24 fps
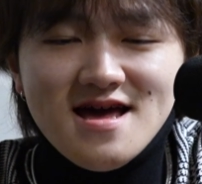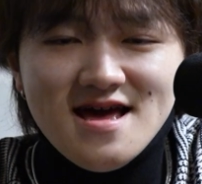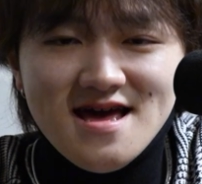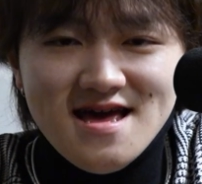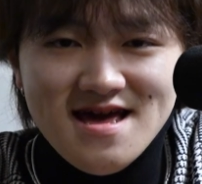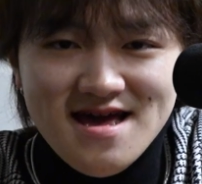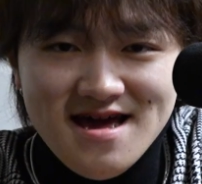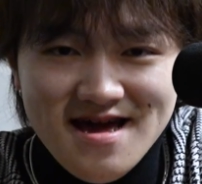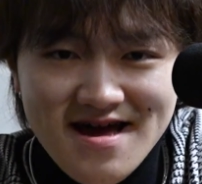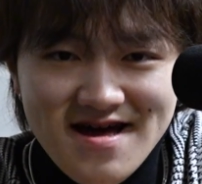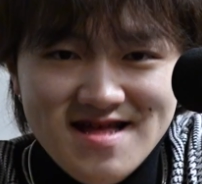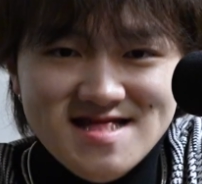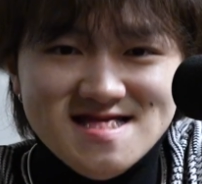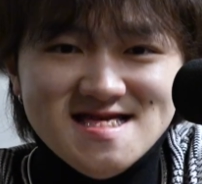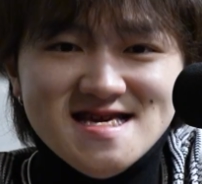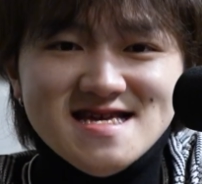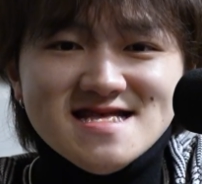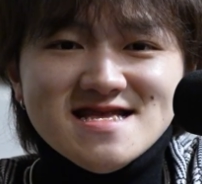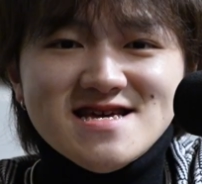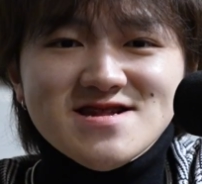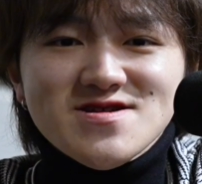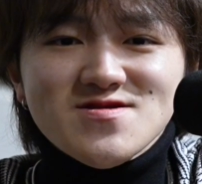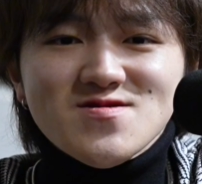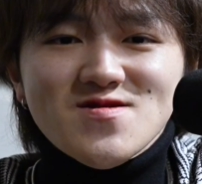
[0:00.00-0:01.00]
えー、
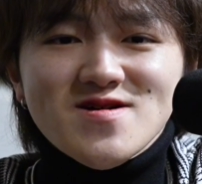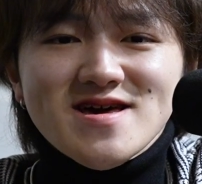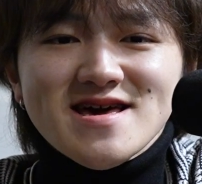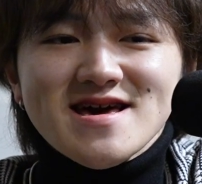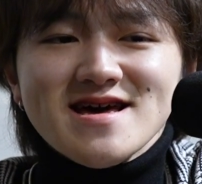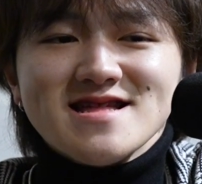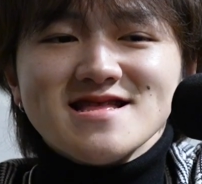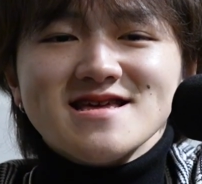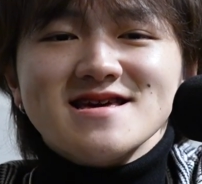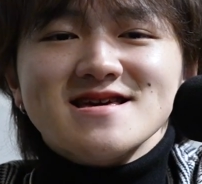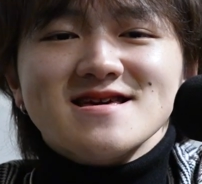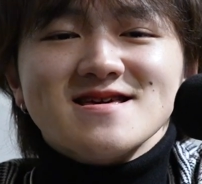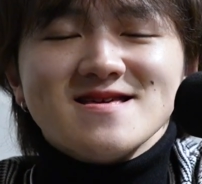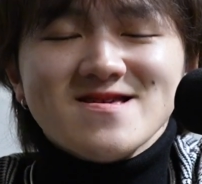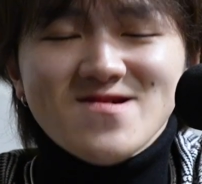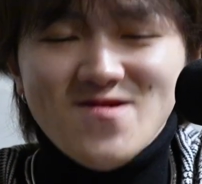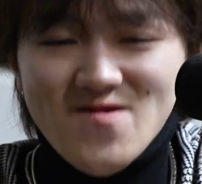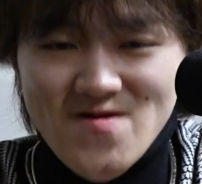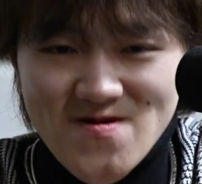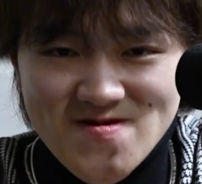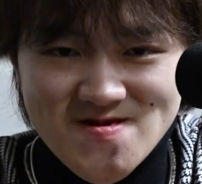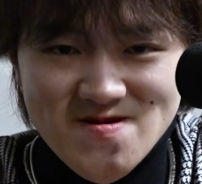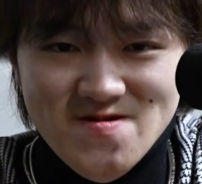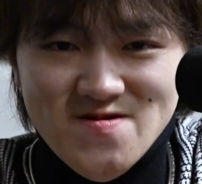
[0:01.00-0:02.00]
カンチャンネルの部屋によ
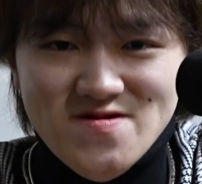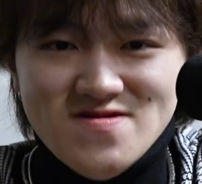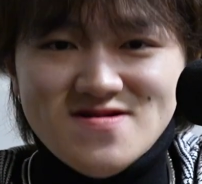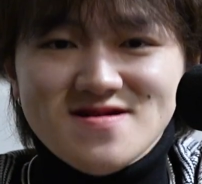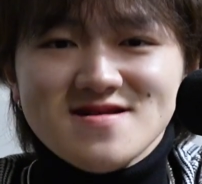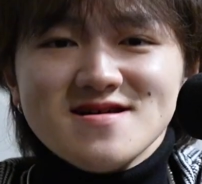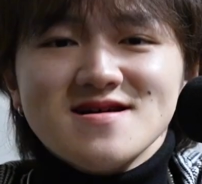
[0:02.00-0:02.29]
うこそ、